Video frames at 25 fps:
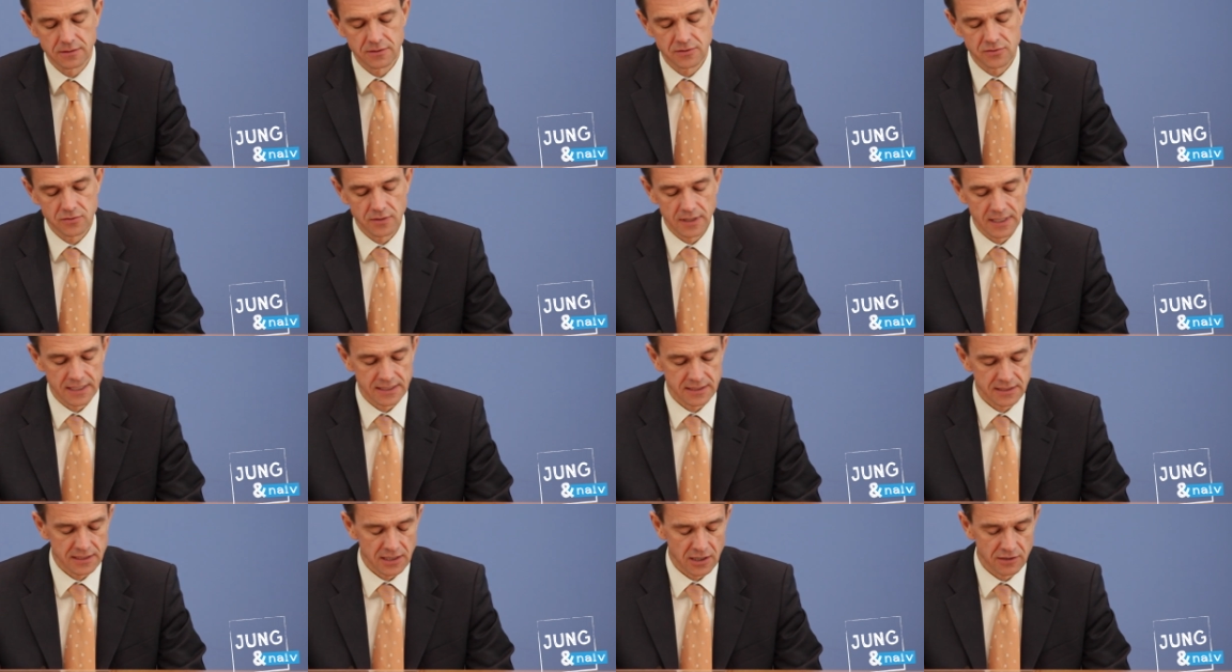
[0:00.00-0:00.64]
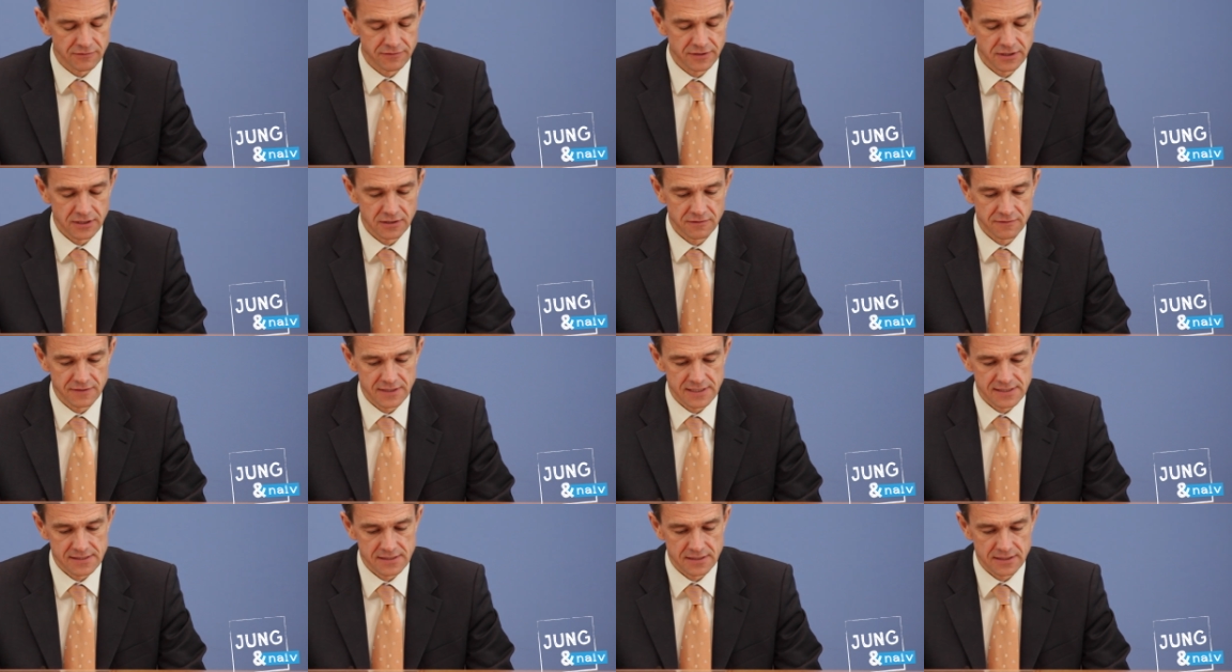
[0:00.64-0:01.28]
zu Recht darauf
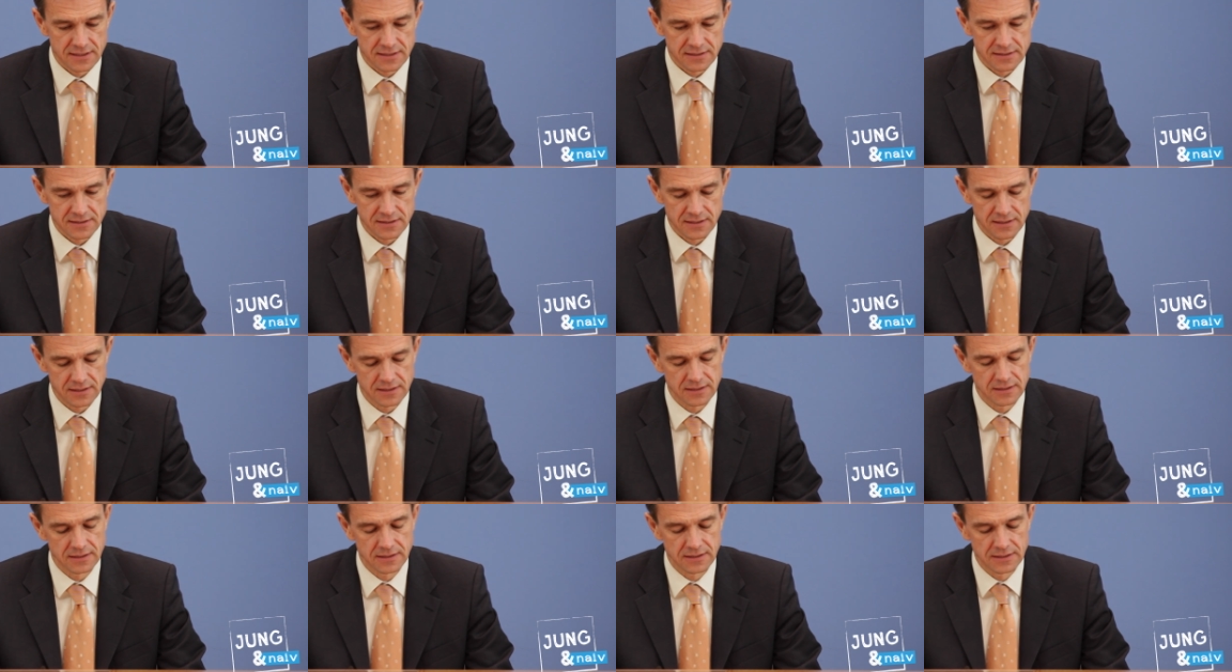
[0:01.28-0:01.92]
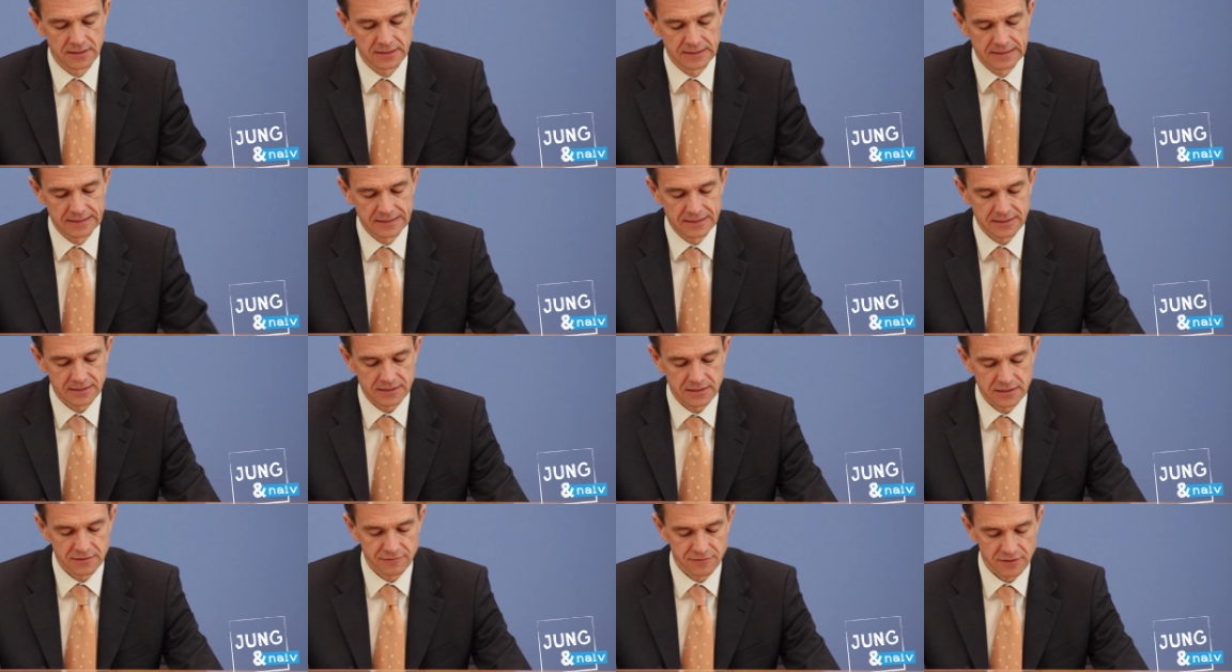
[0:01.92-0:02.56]
hingewiesen, dass
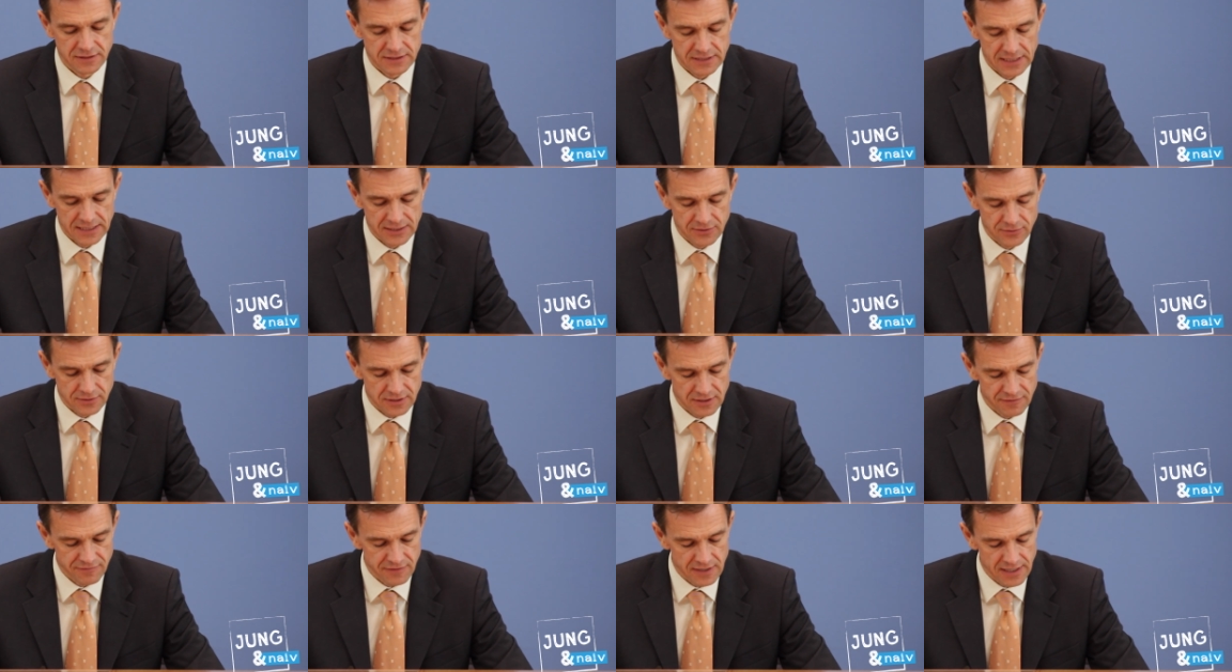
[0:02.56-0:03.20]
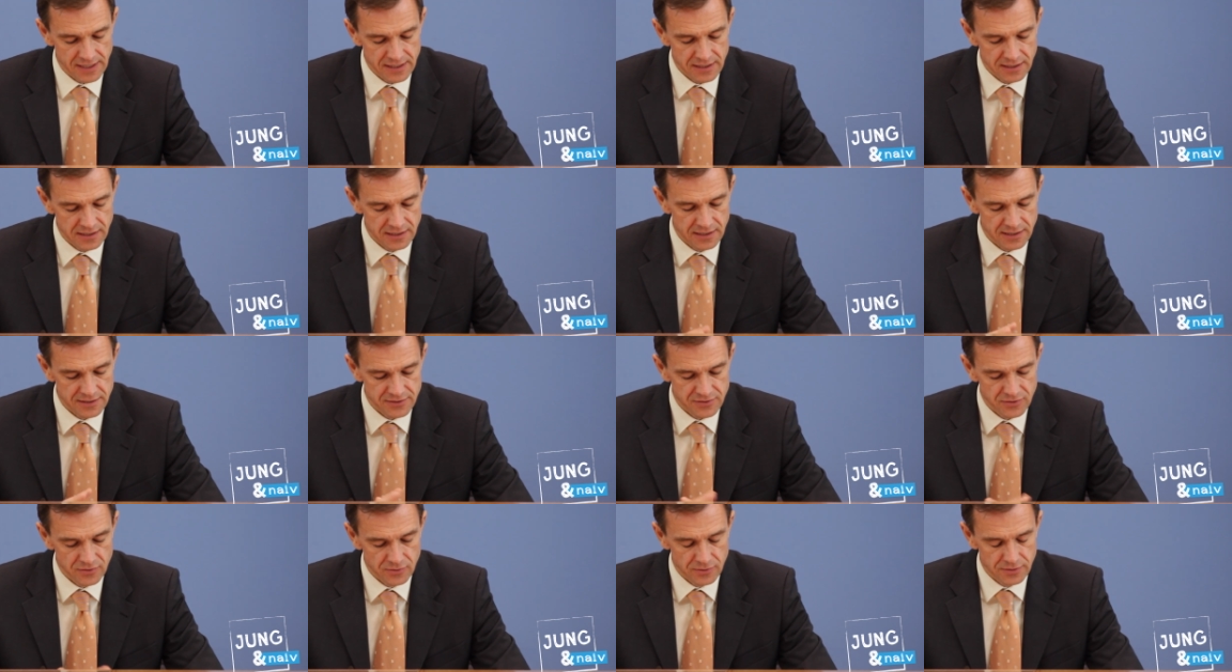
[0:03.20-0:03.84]
die Vertretung der Vereinten
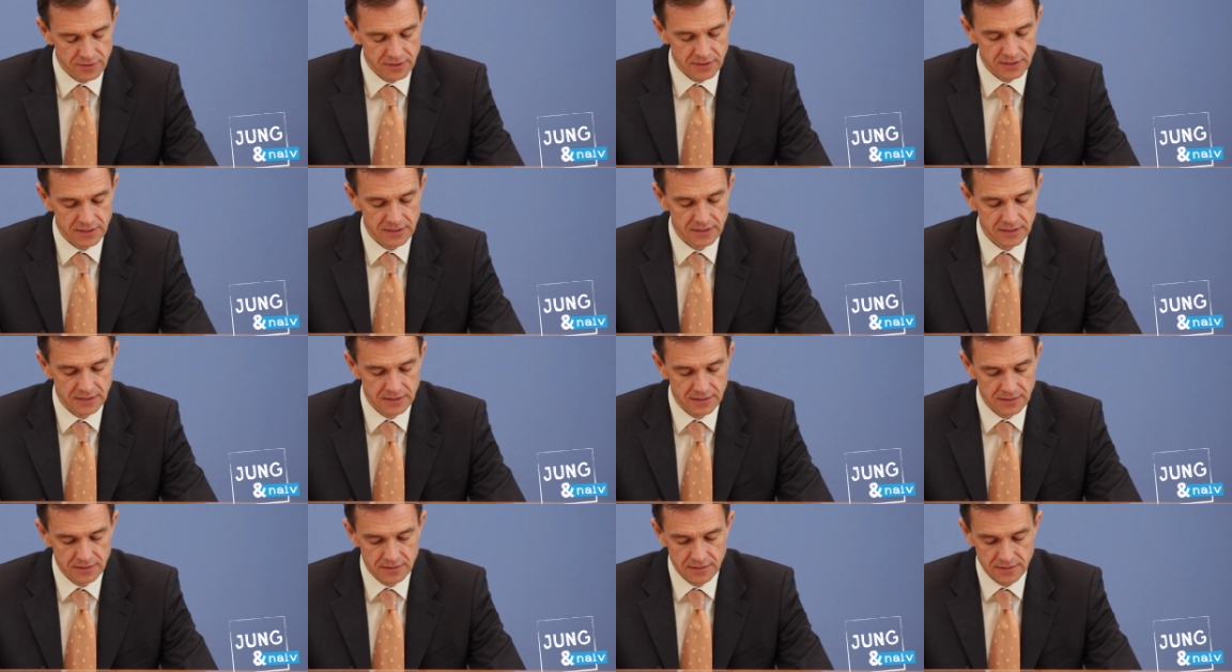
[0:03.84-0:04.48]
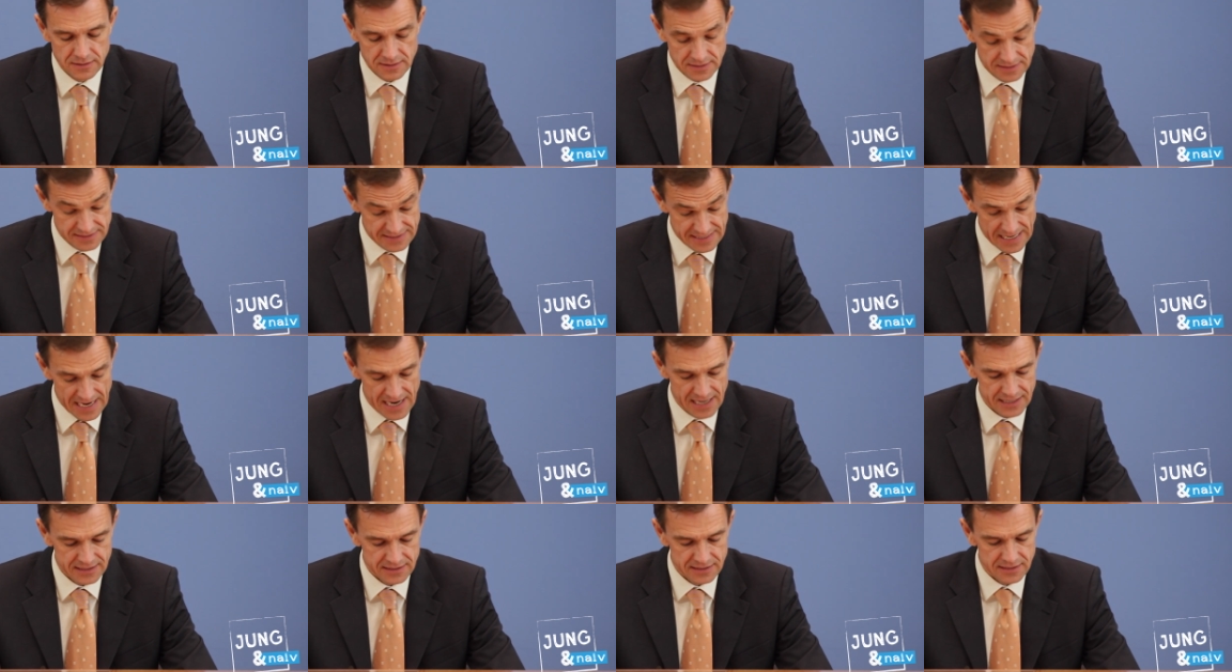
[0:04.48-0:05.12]
Nationen
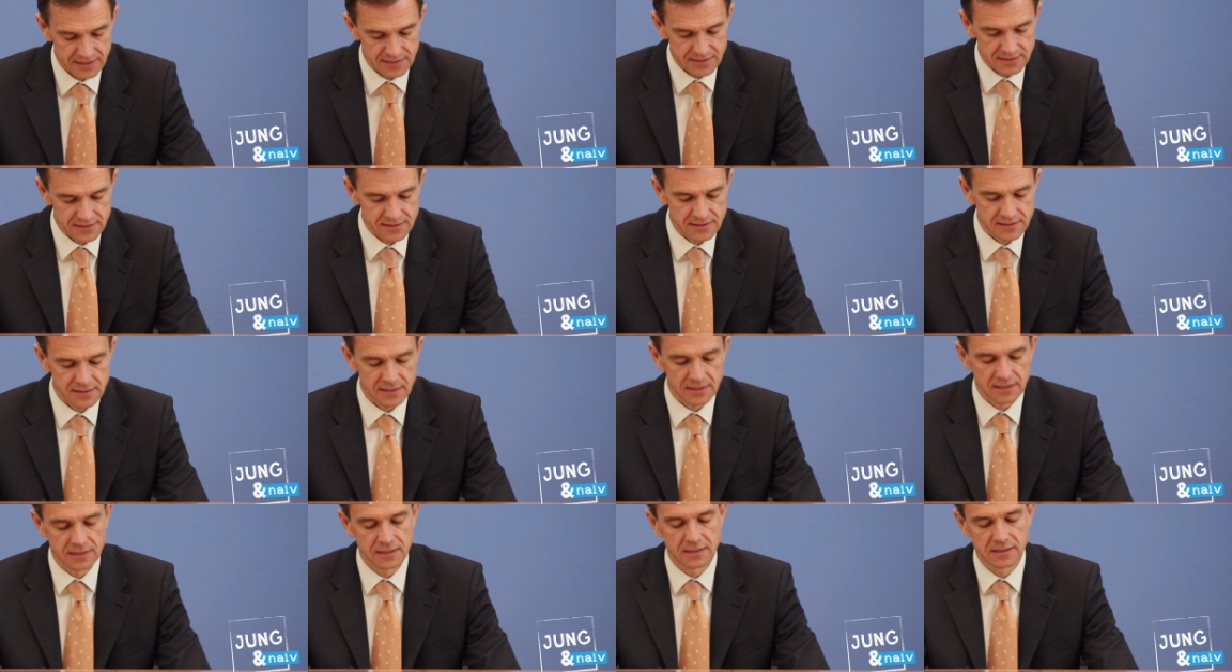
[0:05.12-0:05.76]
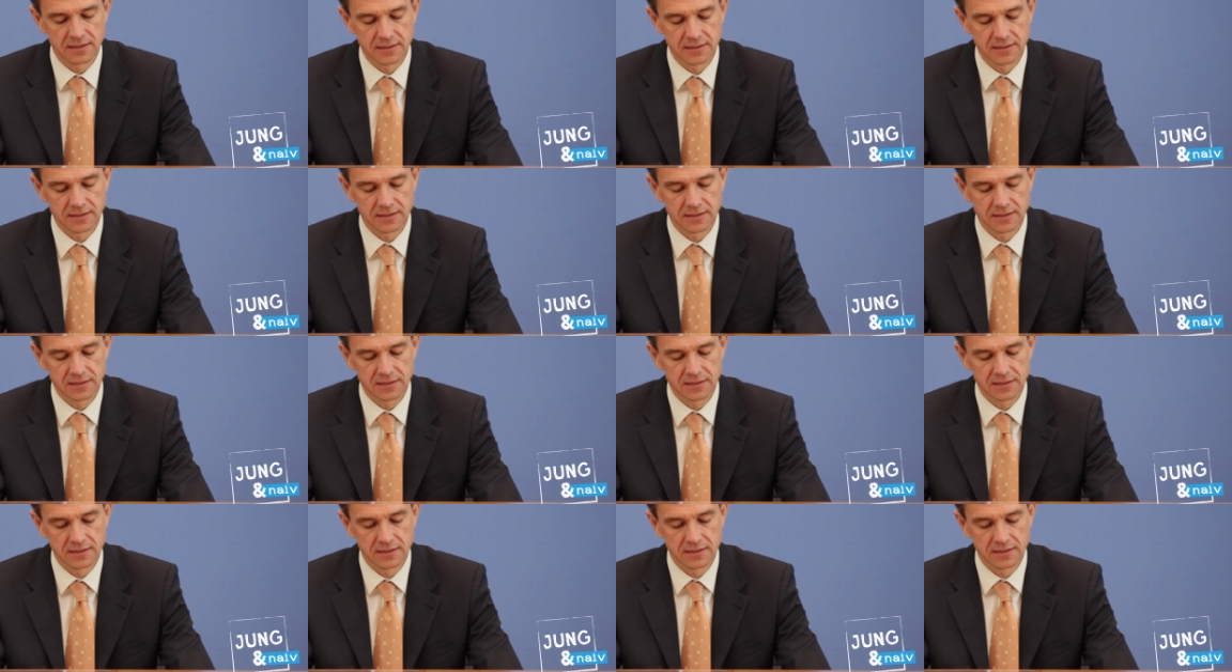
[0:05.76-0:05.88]
sagt, dass es,